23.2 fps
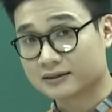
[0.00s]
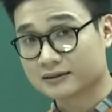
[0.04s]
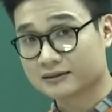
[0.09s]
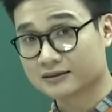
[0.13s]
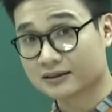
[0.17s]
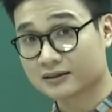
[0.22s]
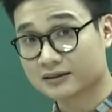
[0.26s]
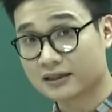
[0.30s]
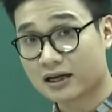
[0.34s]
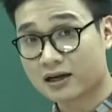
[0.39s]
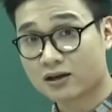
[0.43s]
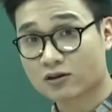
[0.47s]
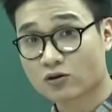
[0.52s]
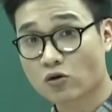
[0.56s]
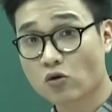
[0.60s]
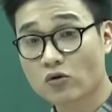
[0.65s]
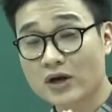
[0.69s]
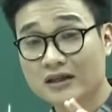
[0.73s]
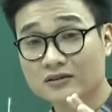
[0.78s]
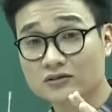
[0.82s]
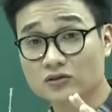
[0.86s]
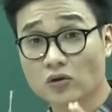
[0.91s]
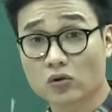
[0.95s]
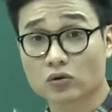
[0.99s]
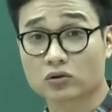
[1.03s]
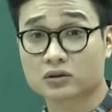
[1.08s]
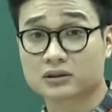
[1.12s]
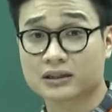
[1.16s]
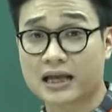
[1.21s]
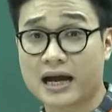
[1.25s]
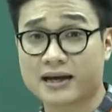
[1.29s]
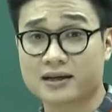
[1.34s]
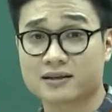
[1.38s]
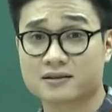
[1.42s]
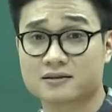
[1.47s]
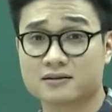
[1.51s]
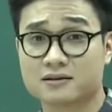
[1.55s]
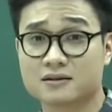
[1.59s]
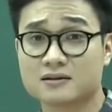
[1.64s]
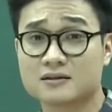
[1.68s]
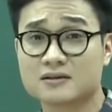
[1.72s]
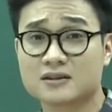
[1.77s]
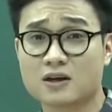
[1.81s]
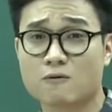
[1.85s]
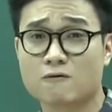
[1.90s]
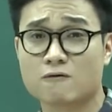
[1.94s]
Nhớ nhá, cô đang tồn tại
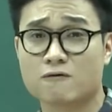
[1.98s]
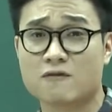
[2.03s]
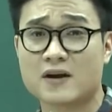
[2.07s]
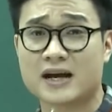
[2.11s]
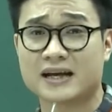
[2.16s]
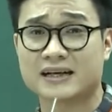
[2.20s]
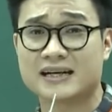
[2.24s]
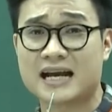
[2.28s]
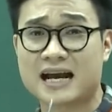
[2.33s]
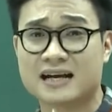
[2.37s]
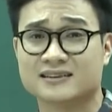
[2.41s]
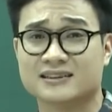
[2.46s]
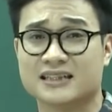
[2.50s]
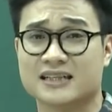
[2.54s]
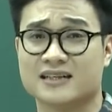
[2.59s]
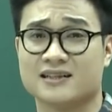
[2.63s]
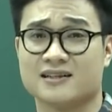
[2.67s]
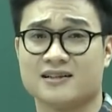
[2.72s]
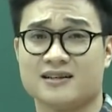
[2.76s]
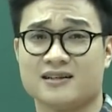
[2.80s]
chứ không phải đang gì,